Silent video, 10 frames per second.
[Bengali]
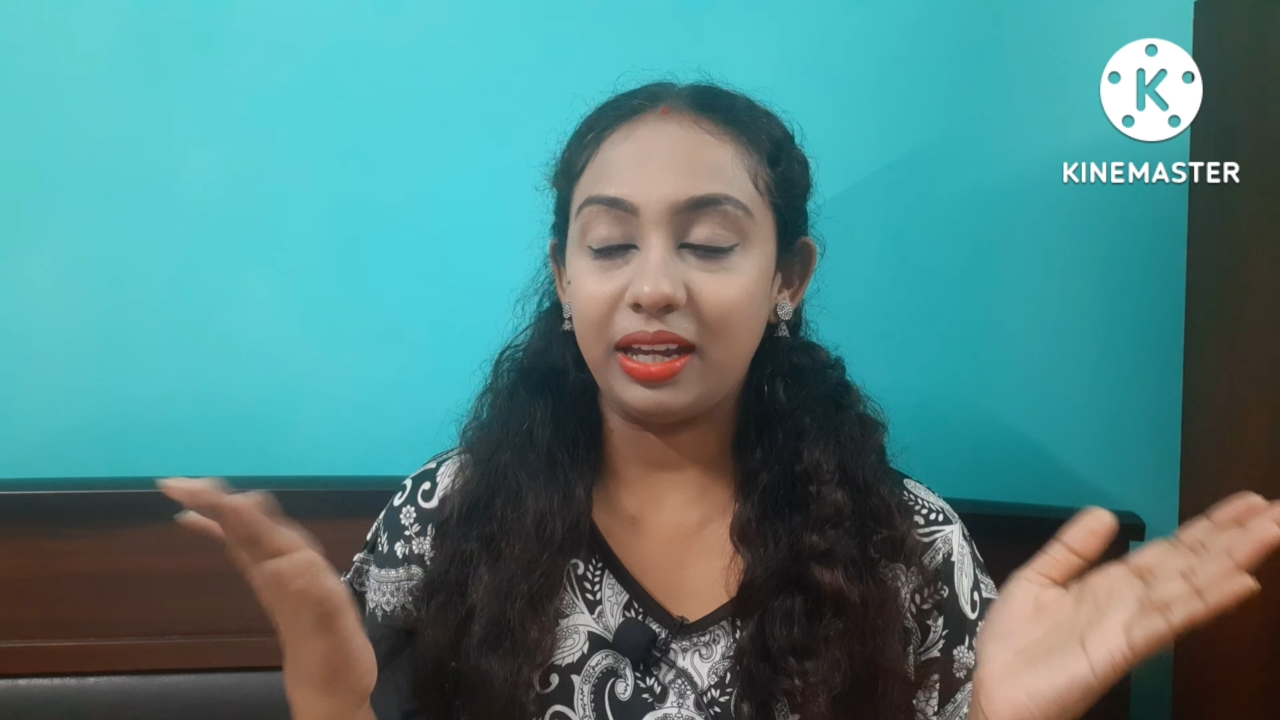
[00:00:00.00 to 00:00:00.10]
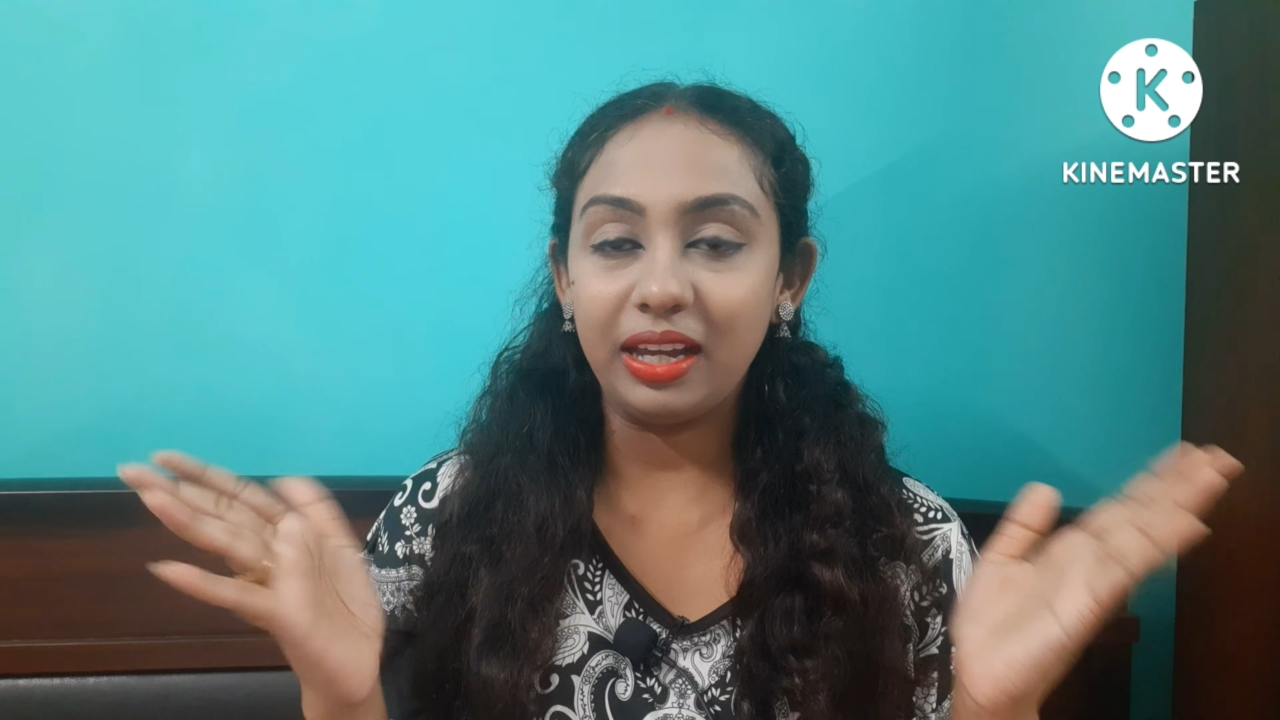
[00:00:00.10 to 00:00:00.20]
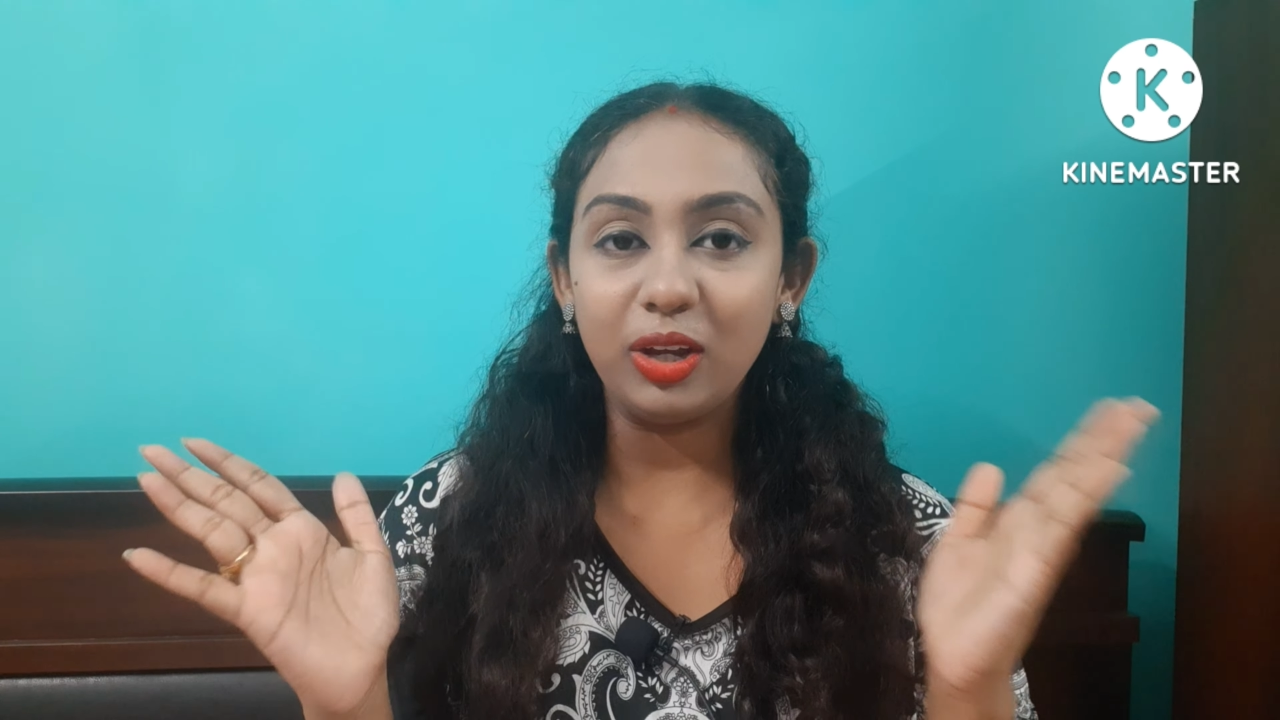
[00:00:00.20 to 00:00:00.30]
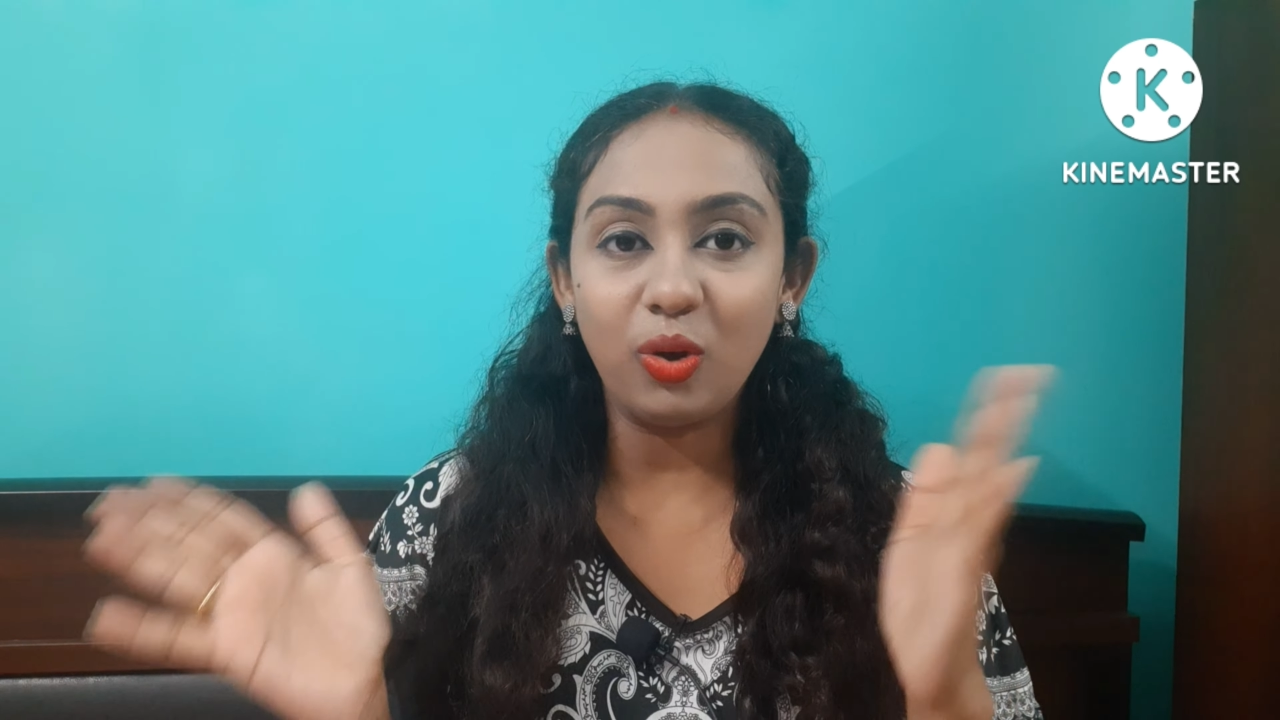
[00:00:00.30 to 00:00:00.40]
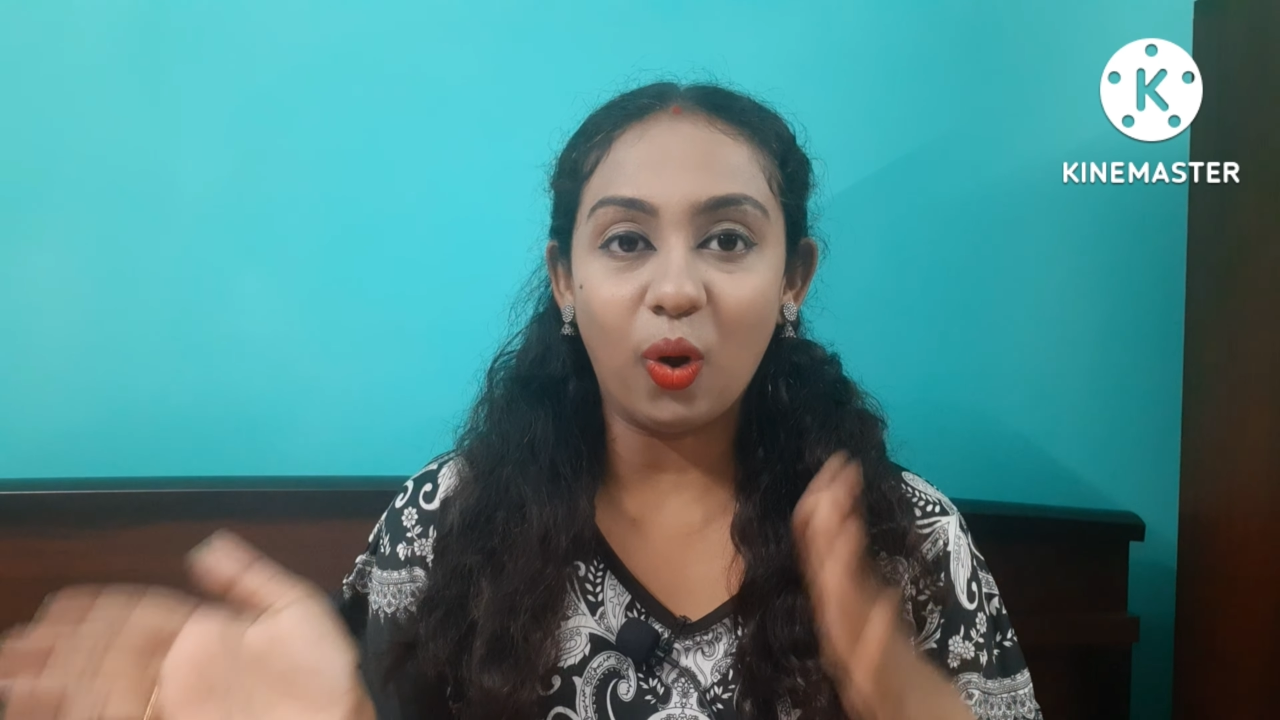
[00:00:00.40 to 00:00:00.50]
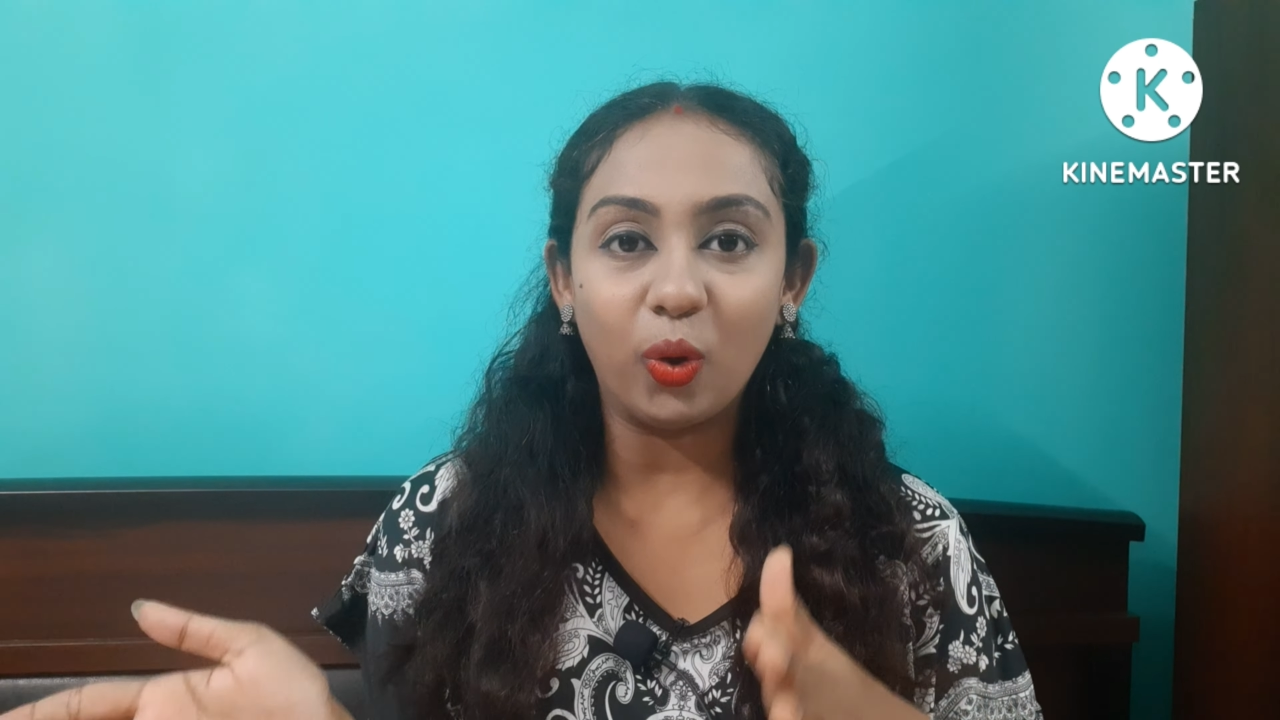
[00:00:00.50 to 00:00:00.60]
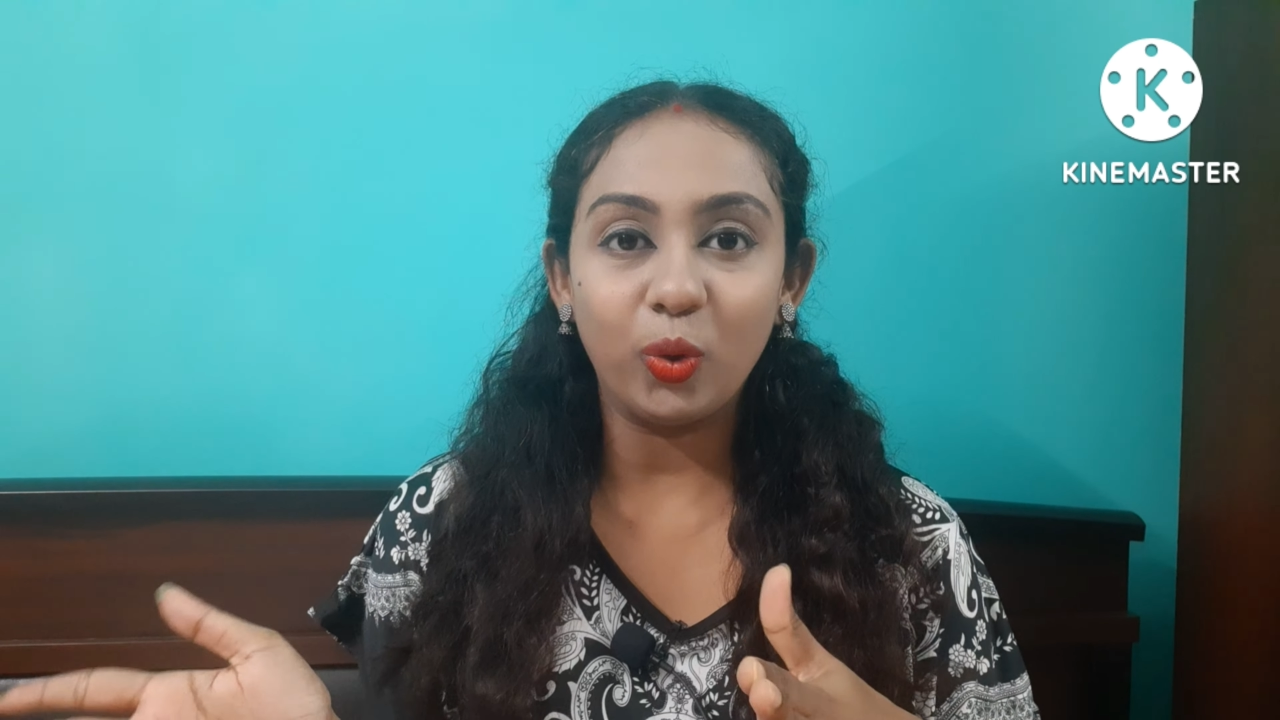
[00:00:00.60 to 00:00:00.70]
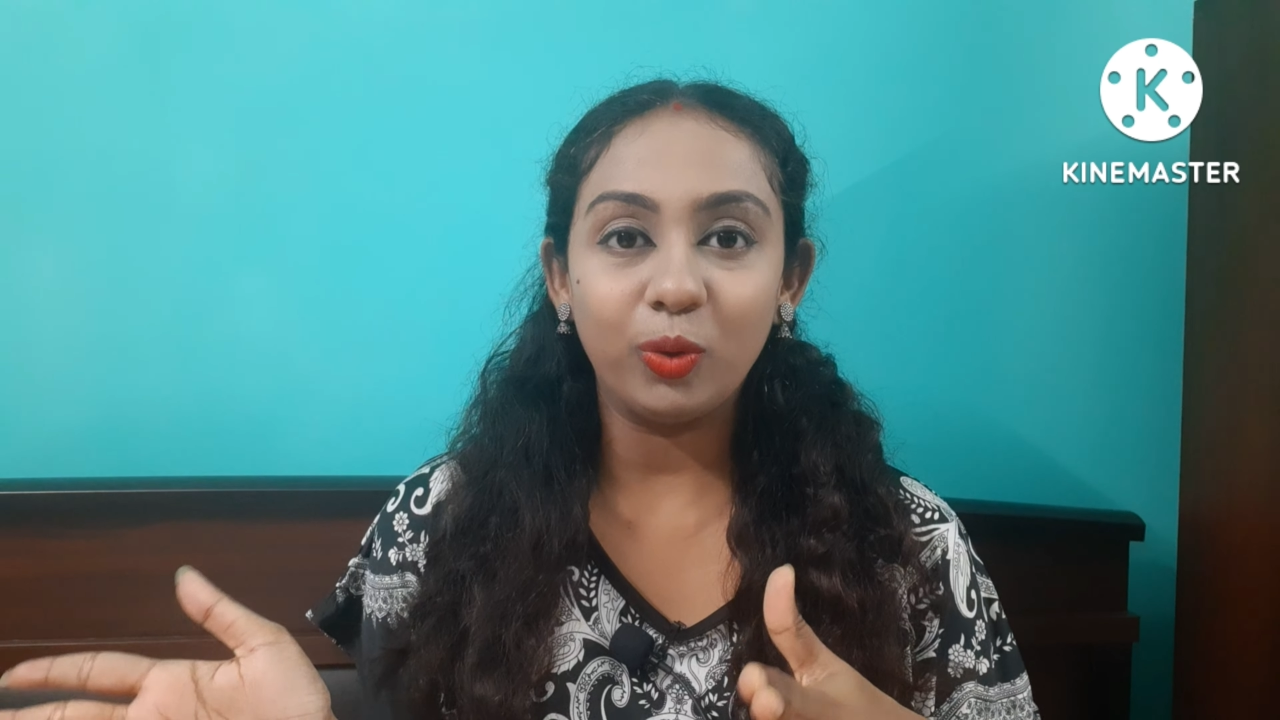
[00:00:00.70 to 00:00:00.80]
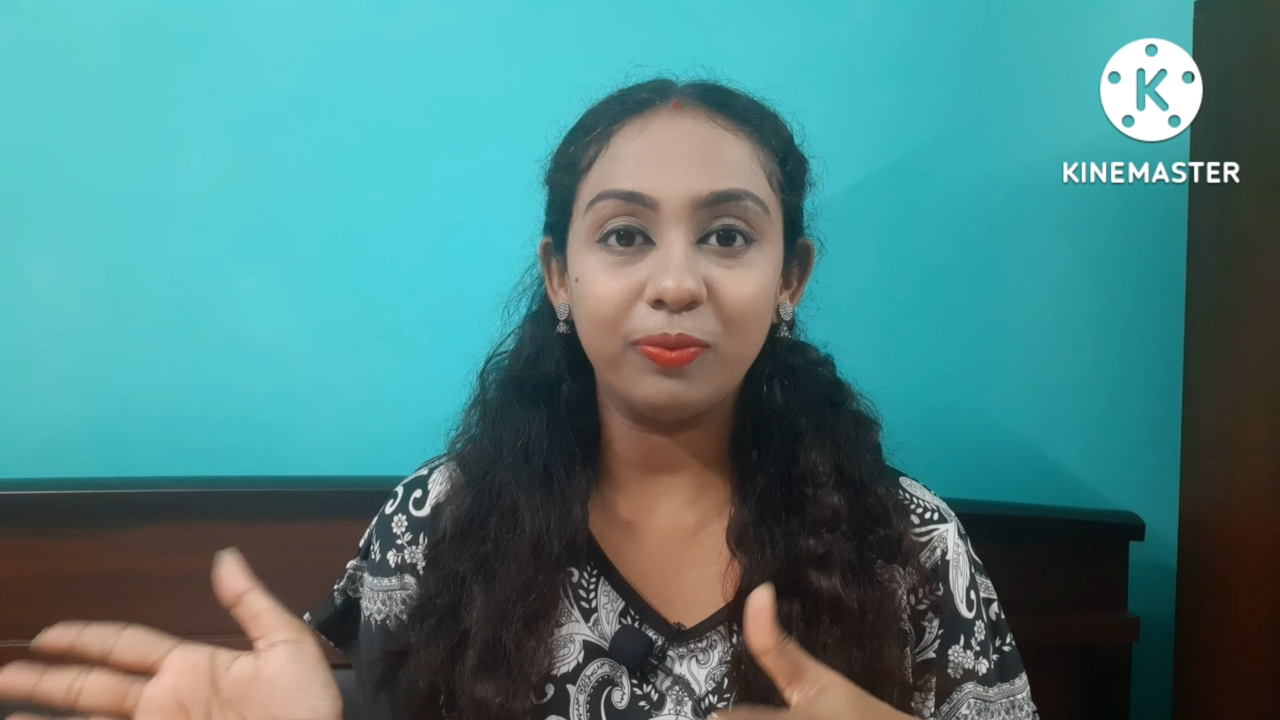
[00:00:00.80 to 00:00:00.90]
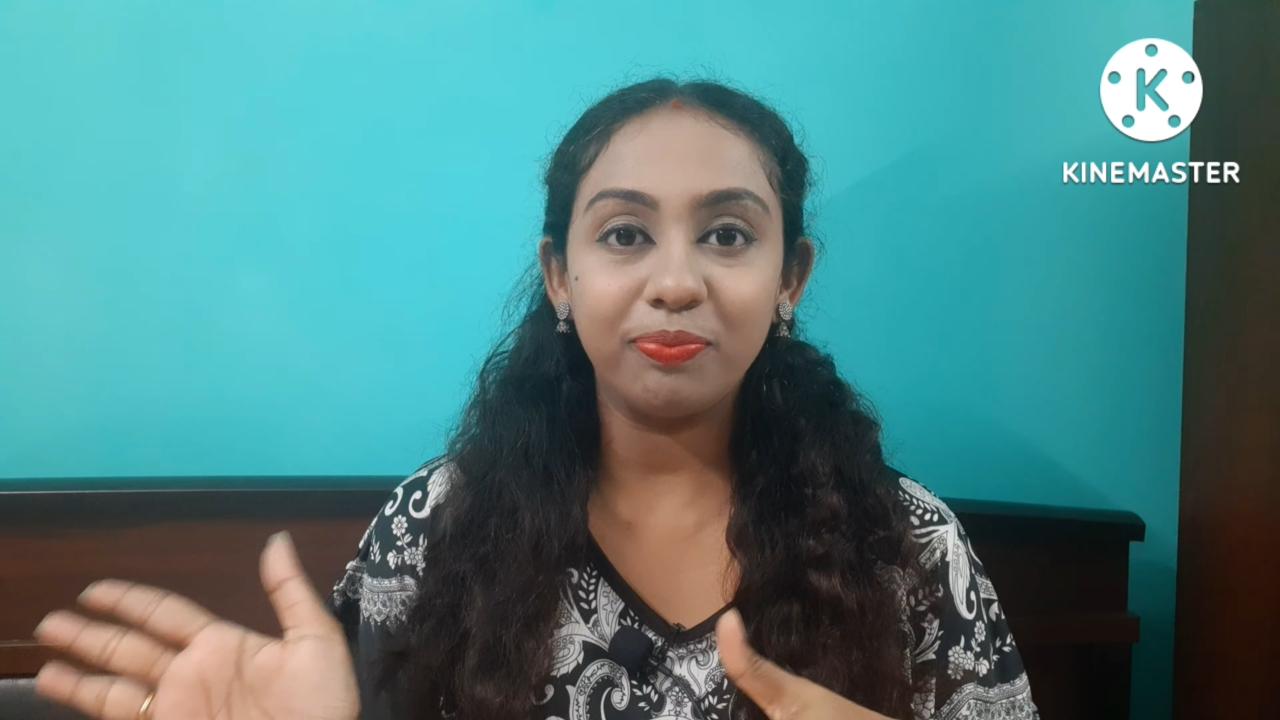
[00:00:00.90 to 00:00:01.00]
এই
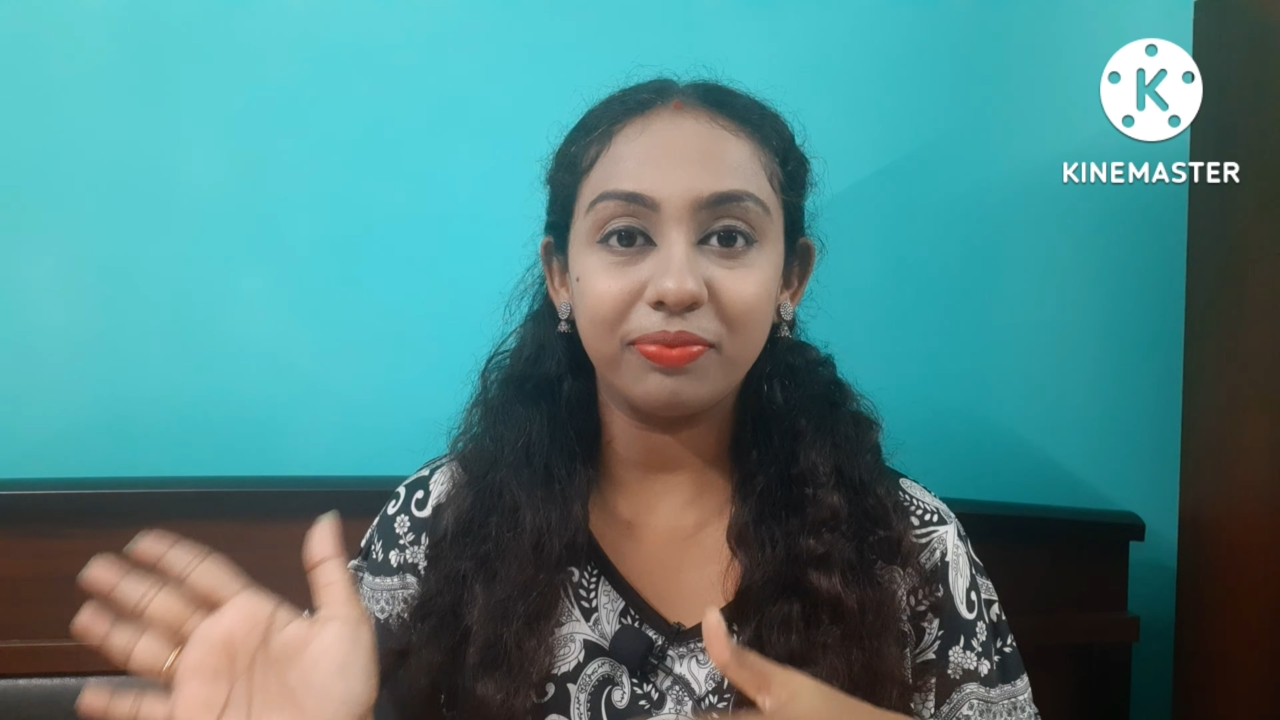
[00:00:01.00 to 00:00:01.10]
গরম